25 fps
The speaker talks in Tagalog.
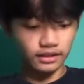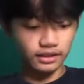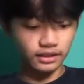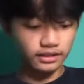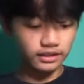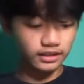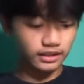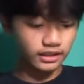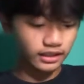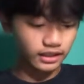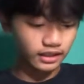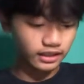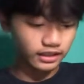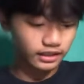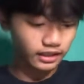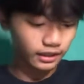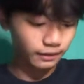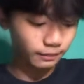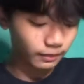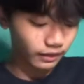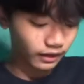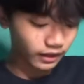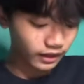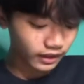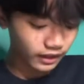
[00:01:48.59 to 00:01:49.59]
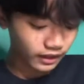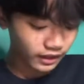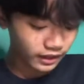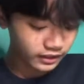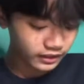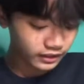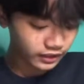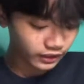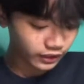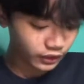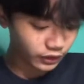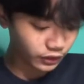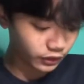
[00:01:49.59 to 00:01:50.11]
Kasi nga,
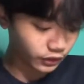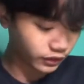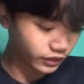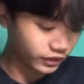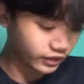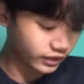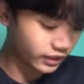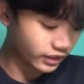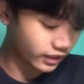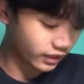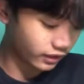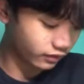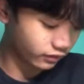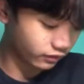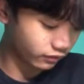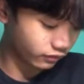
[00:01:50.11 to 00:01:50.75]
napaka-secured niya.